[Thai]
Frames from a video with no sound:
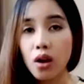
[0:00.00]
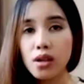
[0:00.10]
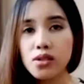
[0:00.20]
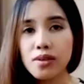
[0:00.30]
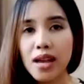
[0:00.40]

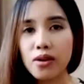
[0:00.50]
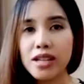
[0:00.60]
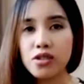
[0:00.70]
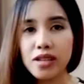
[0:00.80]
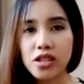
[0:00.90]
คนส่วนใหญ่คน
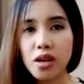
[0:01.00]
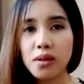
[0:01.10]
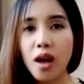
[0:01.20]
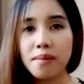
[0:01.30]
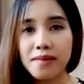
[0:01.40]
ในส่วนใหญ่ชอบ
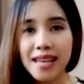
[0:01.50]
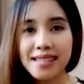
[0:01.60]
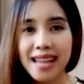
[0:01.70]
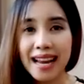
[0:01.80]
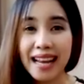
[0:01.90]
ตอบ
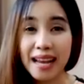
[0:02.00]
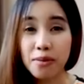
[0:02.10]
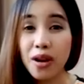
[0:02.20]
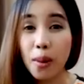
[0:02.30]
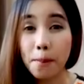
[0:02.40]
yes I like
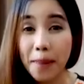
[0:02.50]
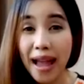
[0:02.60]
เพราะเรา